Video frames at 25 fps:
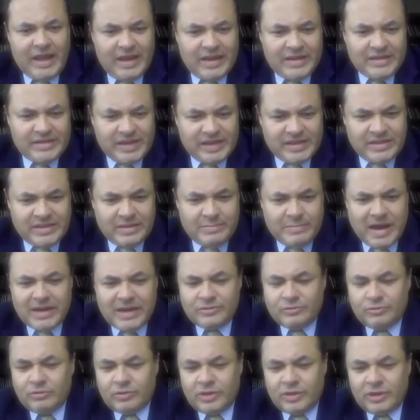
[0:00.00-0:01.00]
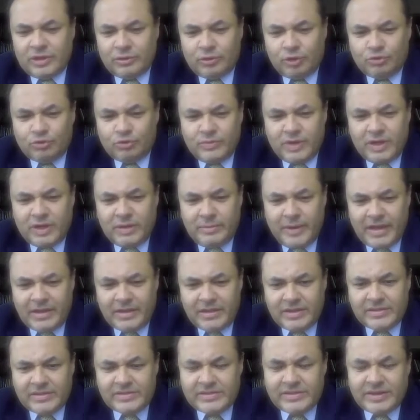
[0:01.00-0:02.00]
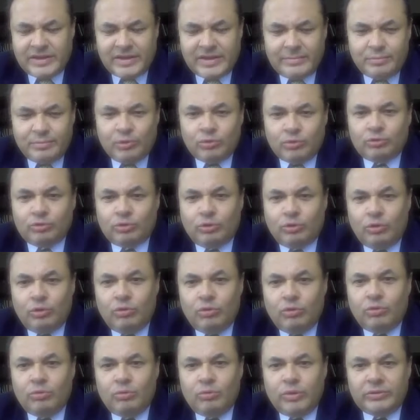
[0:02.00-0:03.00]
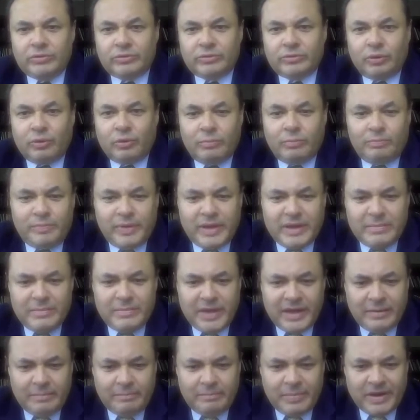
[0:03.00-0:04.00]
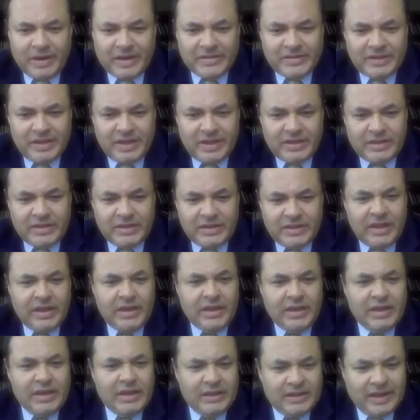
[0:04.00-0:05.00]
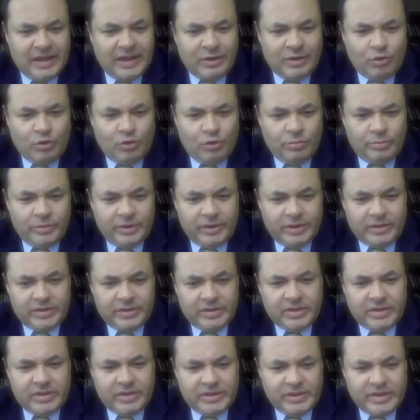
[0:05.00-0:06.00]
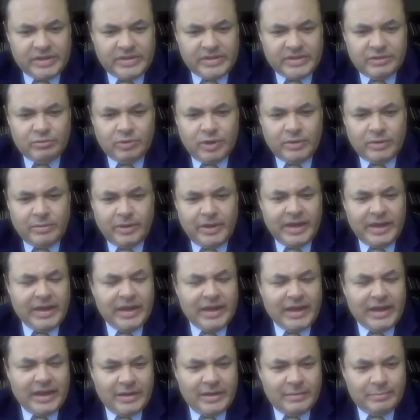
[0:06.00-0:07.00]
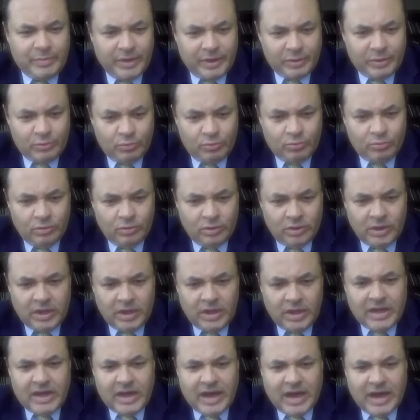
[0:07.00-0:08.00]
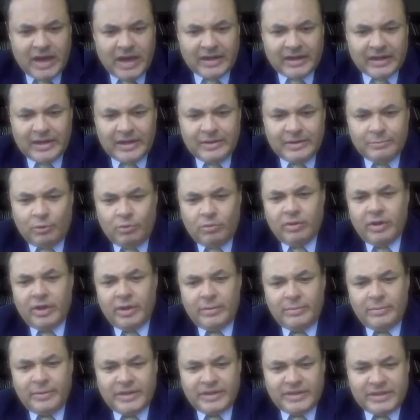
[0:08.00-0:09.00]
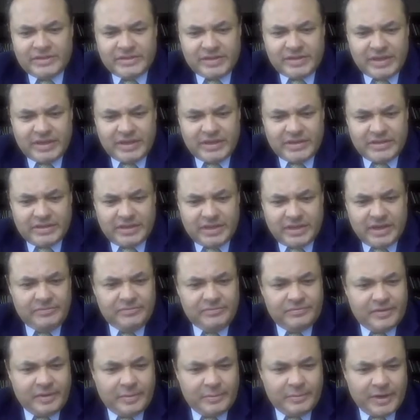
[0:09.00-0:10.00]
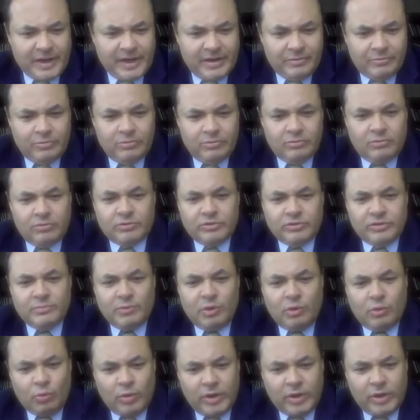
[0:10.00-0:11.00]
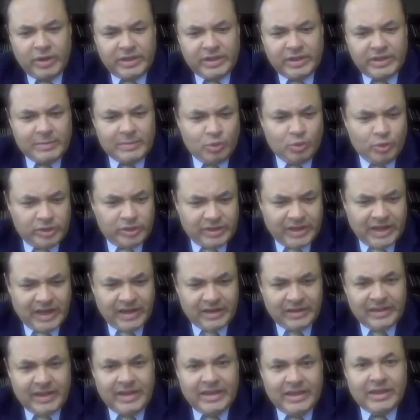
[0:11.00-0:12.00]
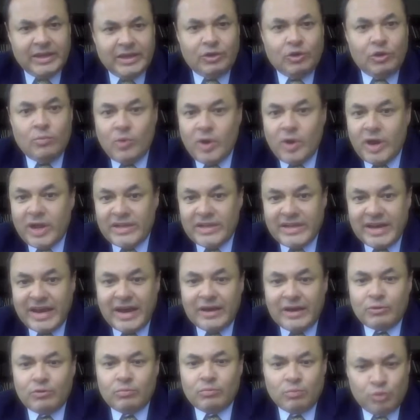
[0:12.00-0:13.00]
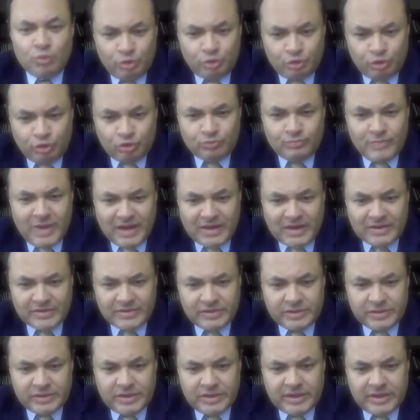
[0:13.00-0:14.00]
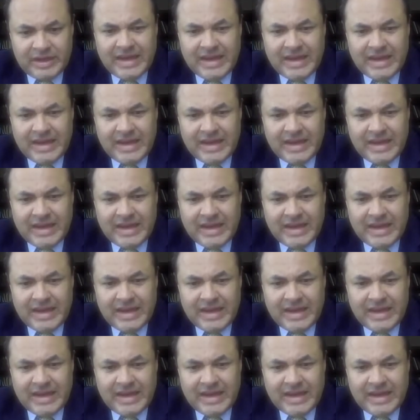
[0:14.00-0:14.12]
El 6 de marzo del 2020 se reportó nuestro primer paciente de COVID-19 en el Perú. Arribó el 26 de febrero, nos dimos cuenta muy tarde y como él llegaron muchos más.